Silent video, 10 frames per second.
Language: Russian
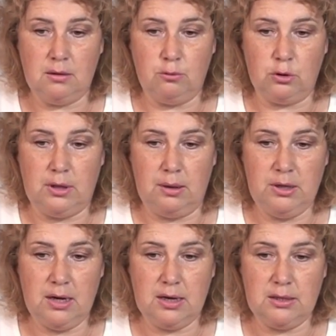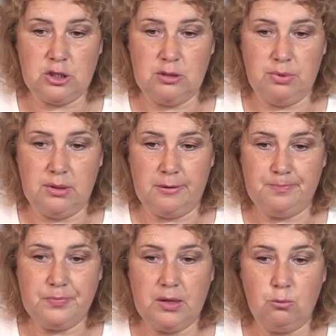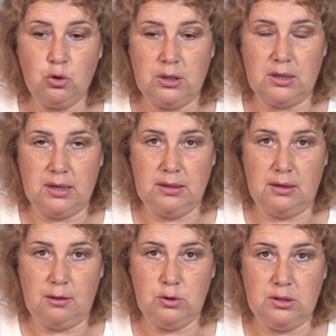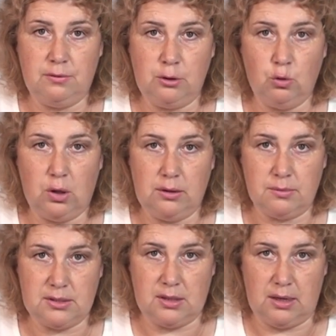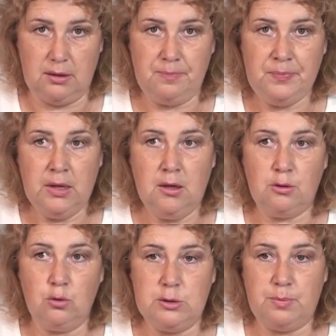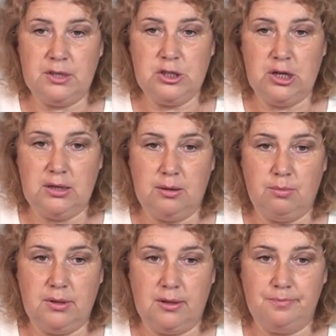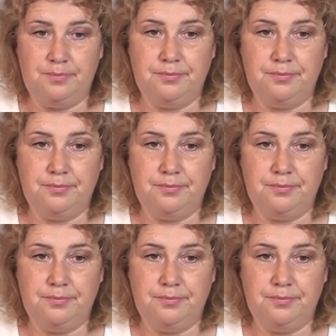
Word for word: вот, для меня, конечно, было, там уже хоронили людей в ритуальном зале, то есть прощание было